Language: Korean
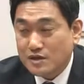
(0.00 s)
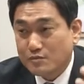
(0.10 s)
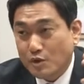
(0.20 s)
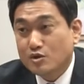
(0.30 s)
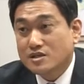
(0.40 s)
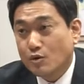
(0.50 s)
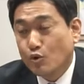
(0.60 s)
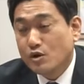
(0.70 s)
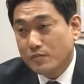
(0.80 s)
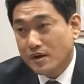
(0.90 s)
그 명시가 아.
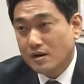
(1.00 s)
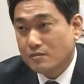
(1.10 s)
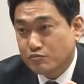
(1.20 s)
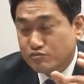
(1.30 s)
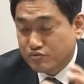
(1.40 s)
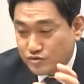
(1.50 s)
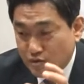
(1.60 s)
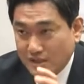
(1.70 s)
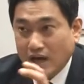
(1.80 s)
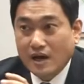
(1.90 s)

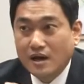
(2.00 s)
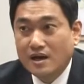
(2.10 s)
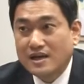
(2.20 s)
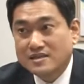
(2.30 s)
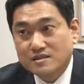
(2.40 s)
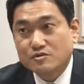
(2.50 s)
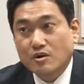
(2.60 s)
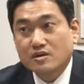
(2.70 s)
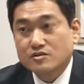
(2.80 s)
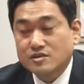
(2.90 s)
오일팔부터 다 아. 지금
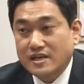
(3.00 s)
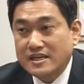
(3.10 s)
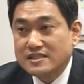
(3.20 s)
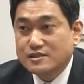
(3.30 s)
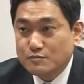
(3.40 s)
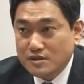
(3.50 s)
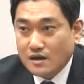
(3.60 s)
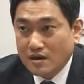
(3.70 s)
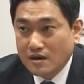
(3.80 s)
정강정책에 있습니다.